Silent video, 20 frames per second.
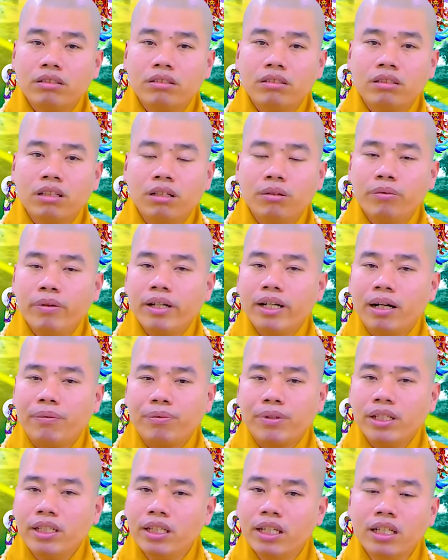thì phải gặp
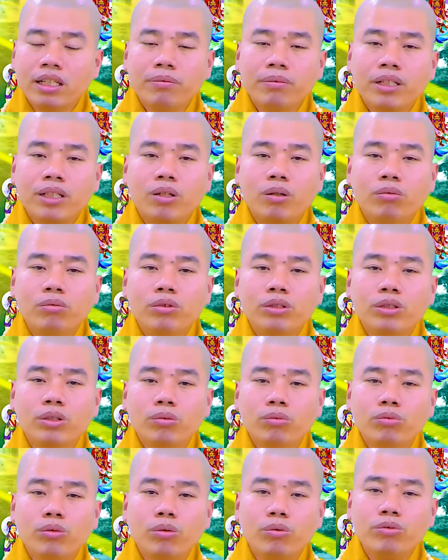cái gì mình cũng
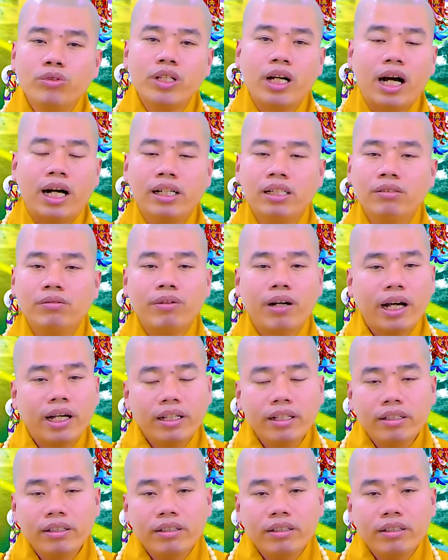run cũng sợ không phải